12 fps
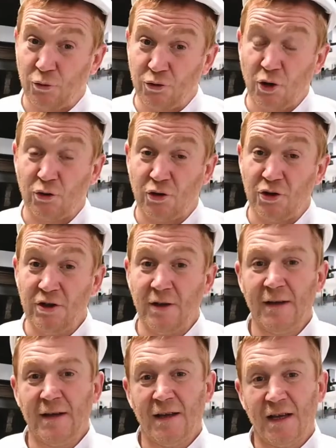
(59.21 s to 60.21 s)
Dordogne,
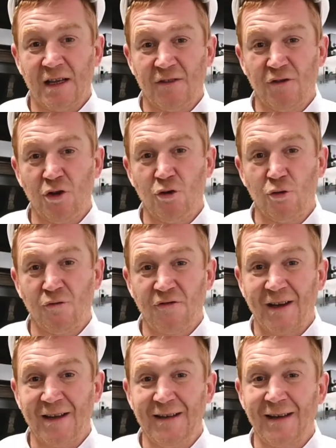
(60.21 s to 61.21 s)
et qui fait une
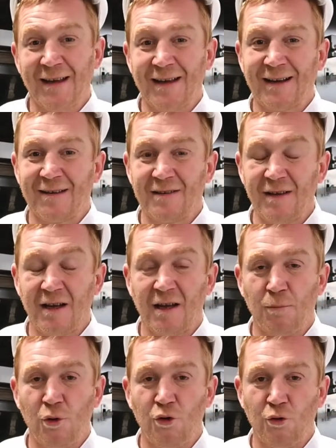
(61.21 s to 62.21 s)
farine écrasée à la
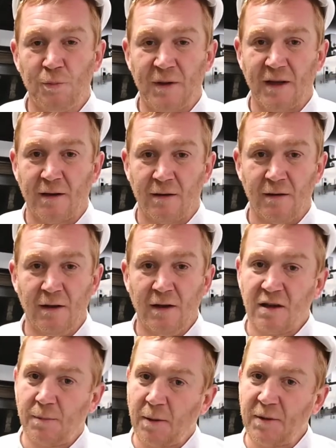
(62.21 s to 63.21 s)
meule de pierre.
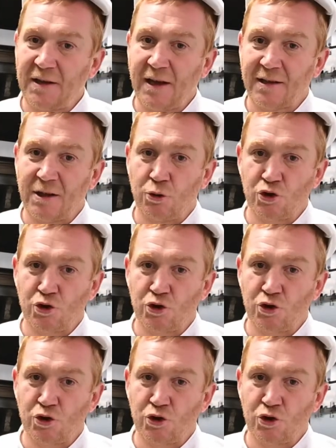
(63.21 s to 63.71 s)
Ça permet de garder le